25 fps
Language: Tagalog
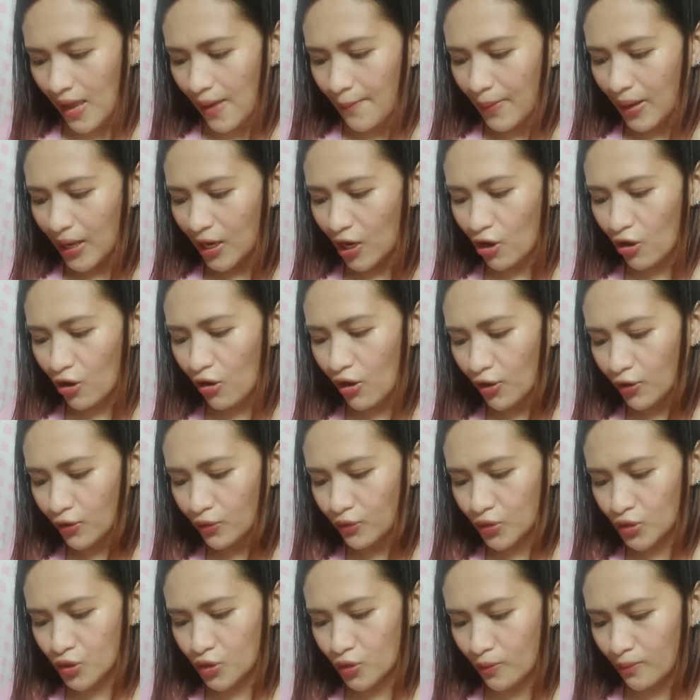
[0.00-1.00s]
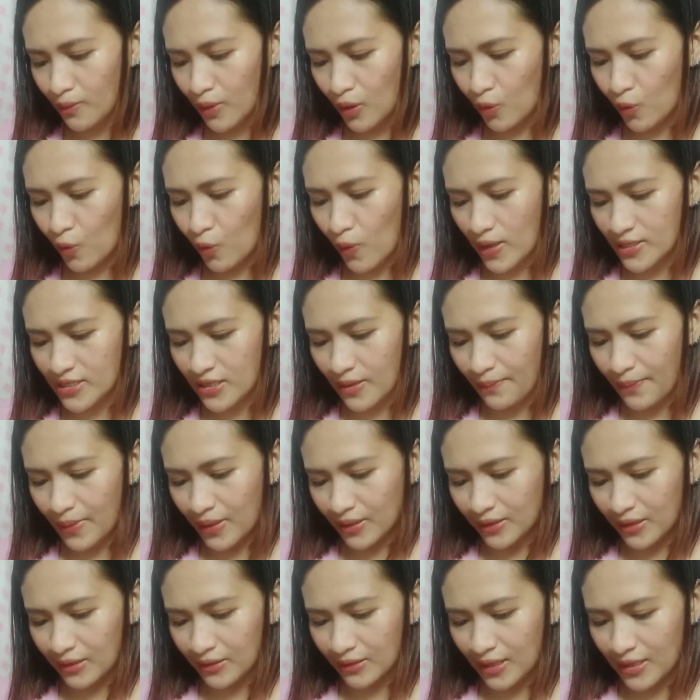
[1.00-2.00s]
Pareho kayong gustong makuha sa
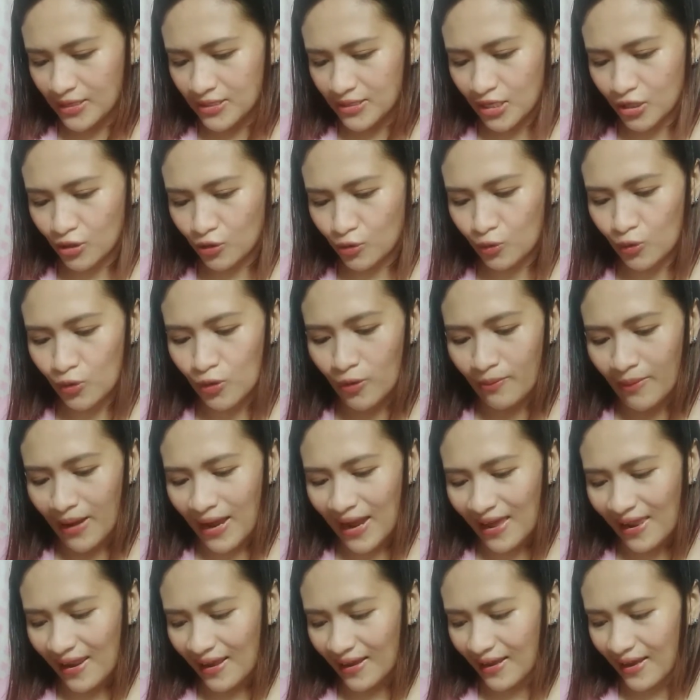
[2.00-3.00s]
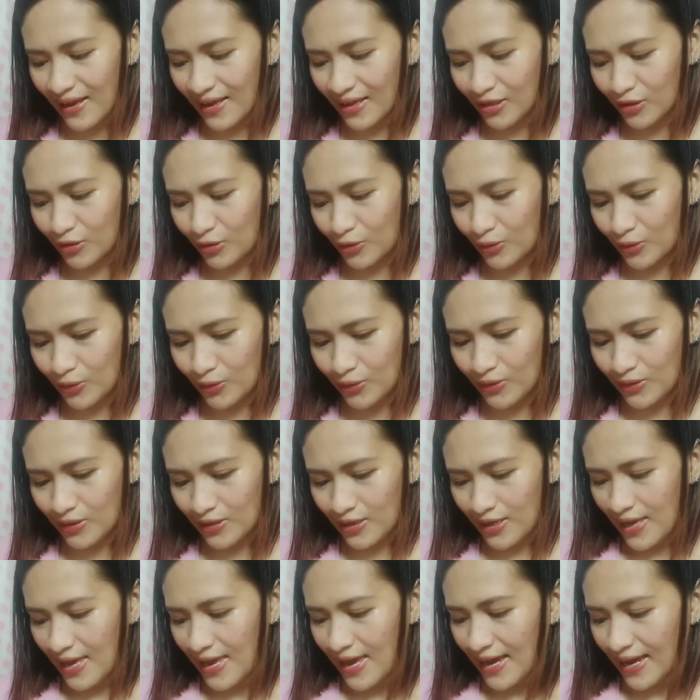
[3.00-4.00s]
pagdating sa dulo. Mahalaga ito
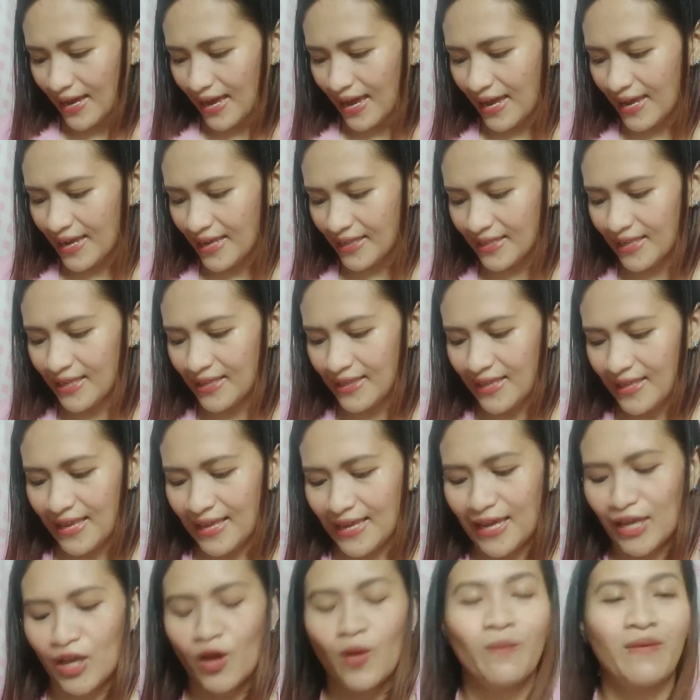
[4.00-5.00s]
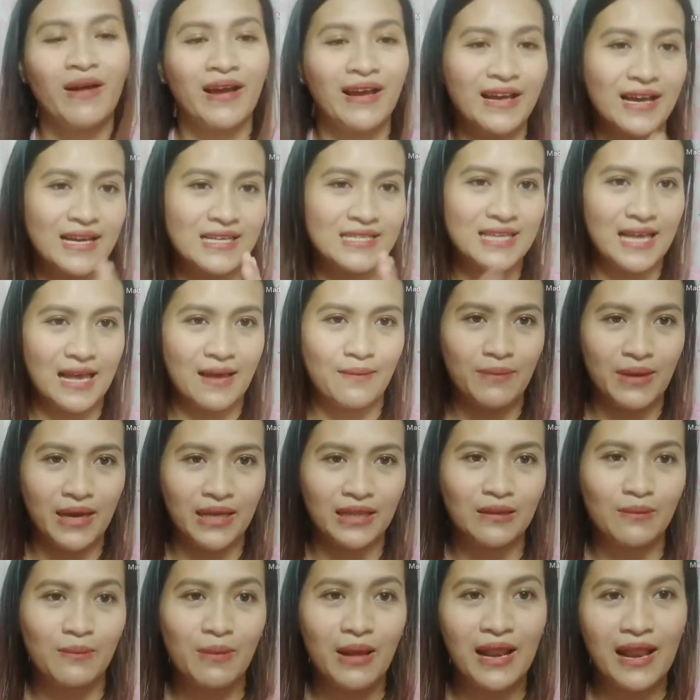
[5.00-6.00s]
kahit hindi kayo magkasama
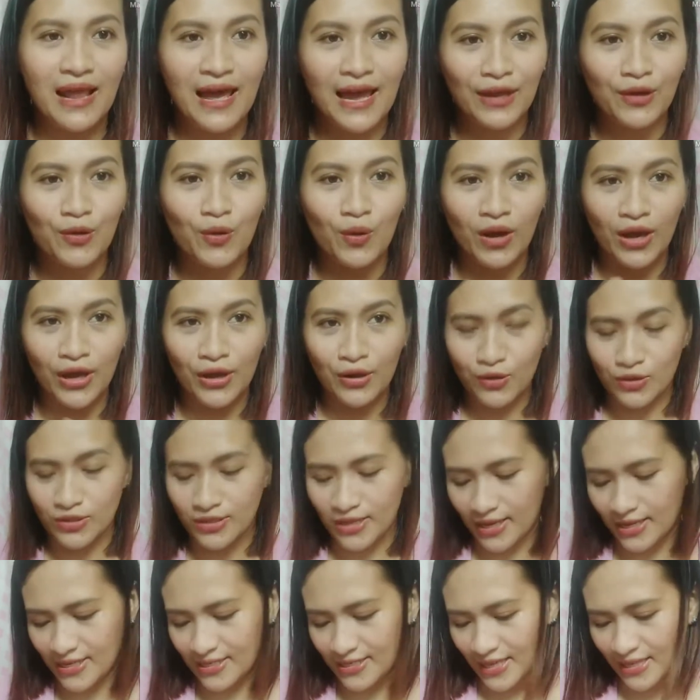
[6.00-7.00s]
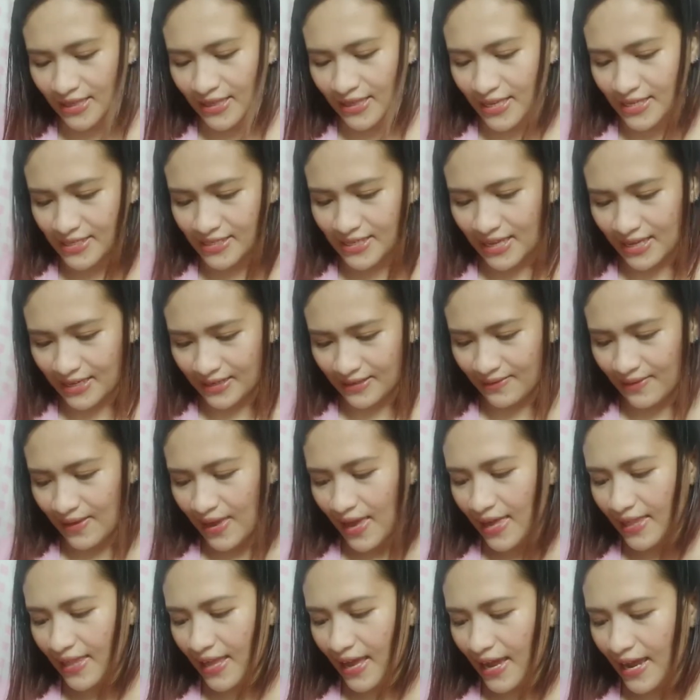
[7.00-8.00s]
at malayo kayo sa isa't isa.
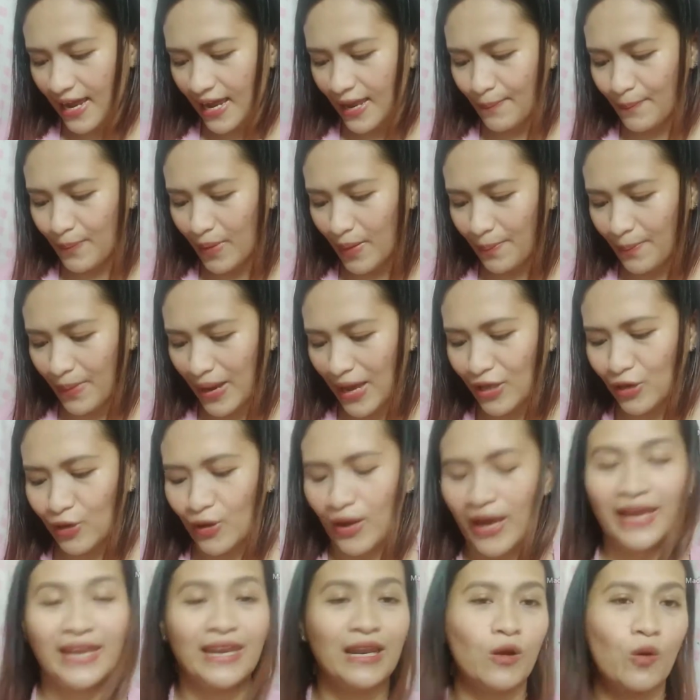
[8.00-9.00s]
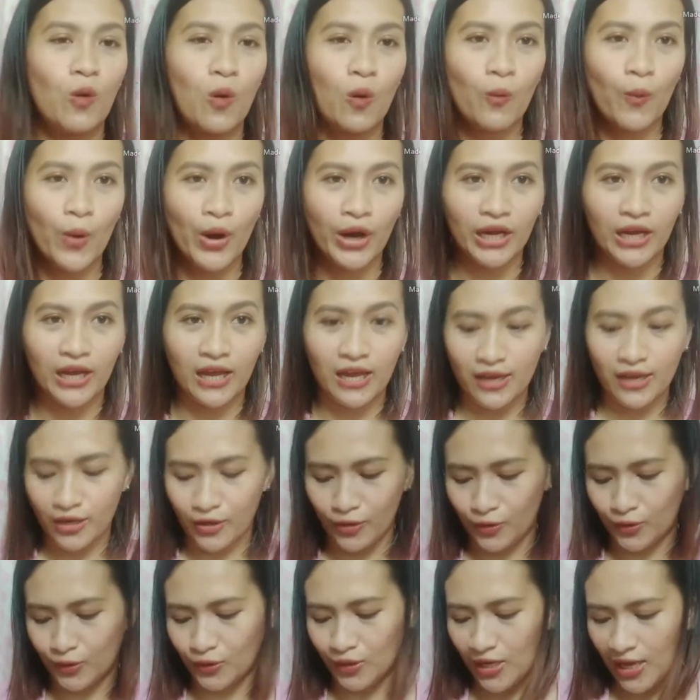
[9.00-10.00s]
Na kahit papano ay nag-work
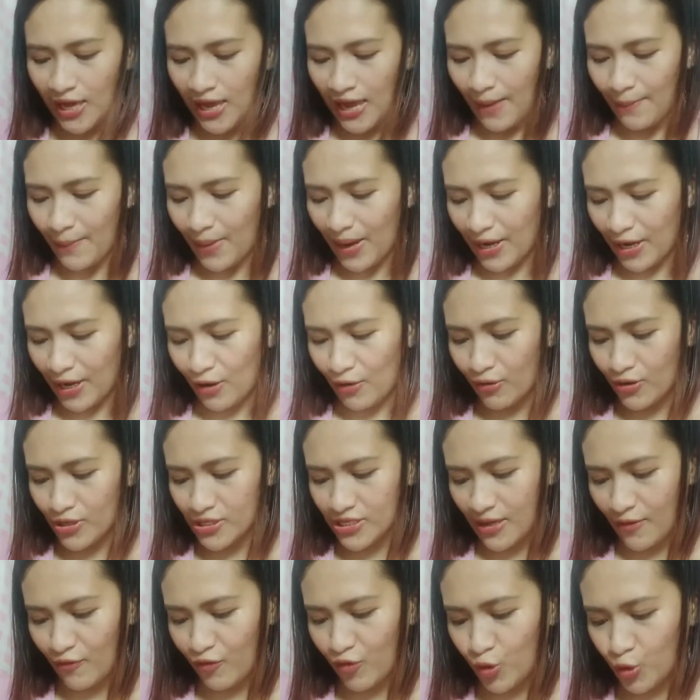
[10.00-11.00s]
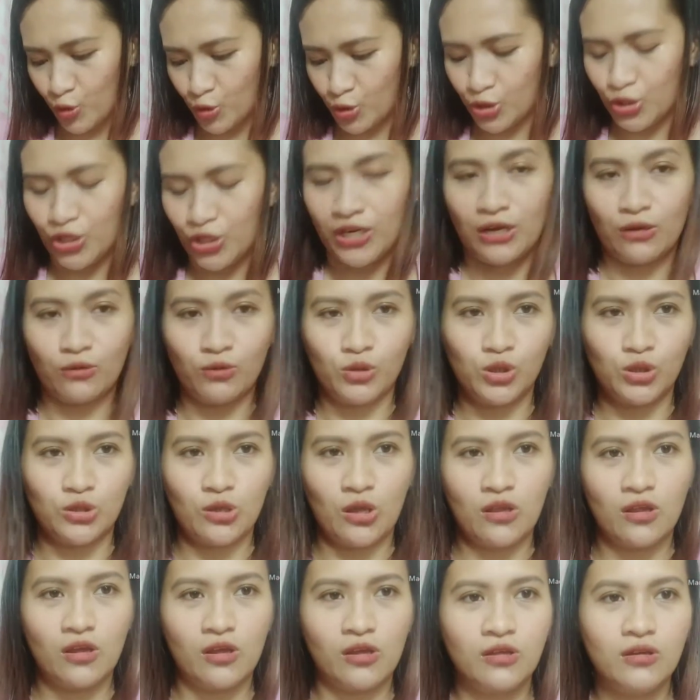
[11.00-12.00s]
kayo pareho sa future na gusto niya.